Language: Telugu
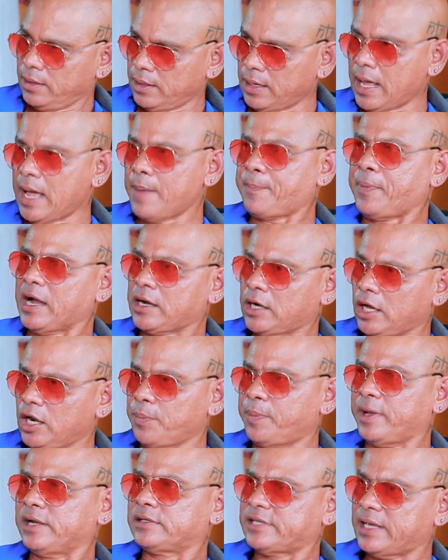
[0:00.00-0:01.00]
ఇలా పక్కల
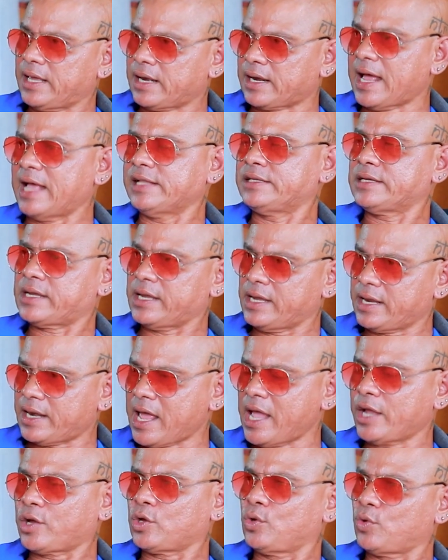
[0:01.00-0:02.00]
పరిచే రాజకీయ
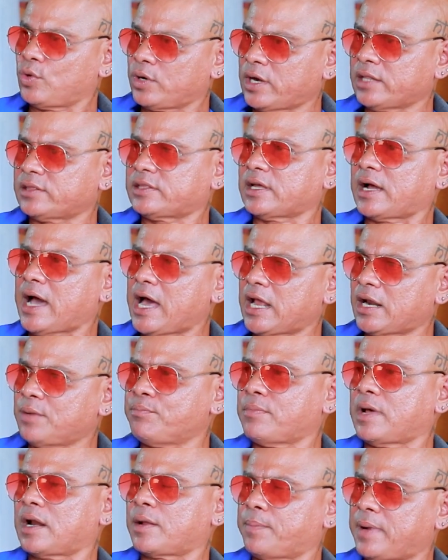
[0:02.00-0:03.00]
నాయకులు
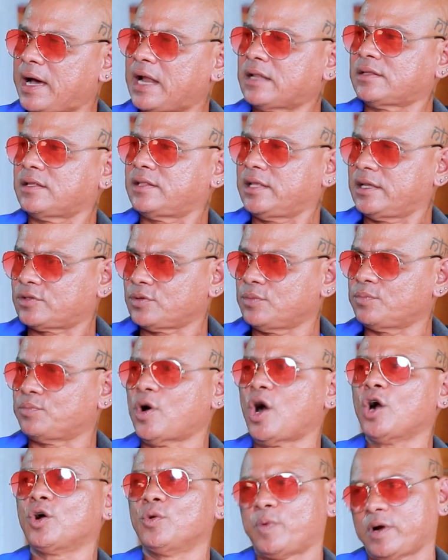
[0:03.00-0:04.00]
ఉన్నంతకాలం మన భారతదేశం
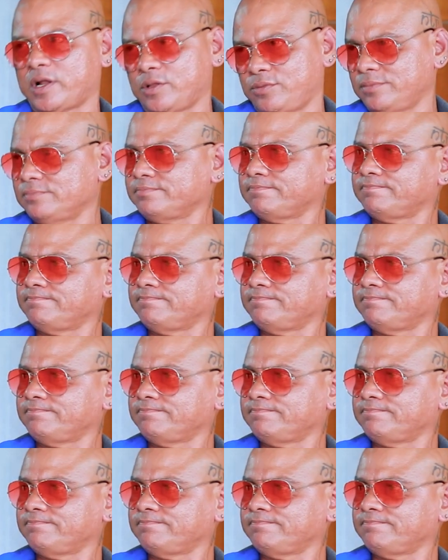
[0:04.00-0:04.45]
బాగుపడదు